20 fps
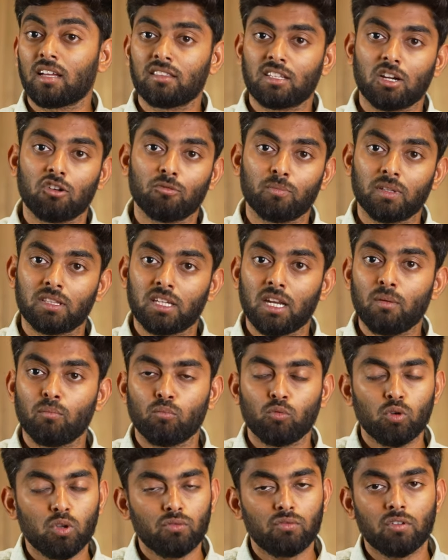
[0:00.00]
யாத்ராவை பற்றின
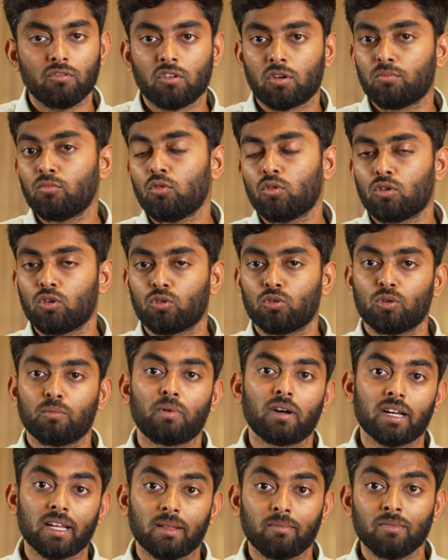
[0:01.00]
முழு விவரமும் உங்களுக்கு
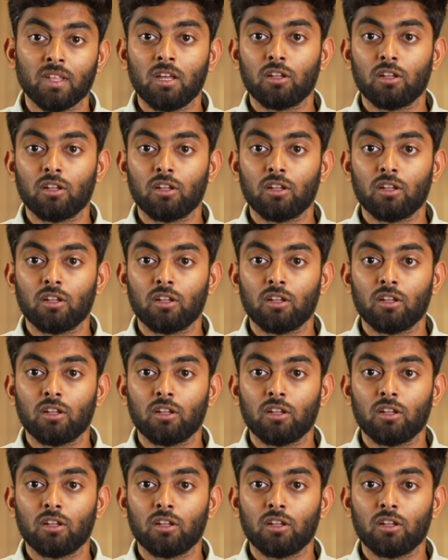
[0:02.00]
கொடுப்பாங்க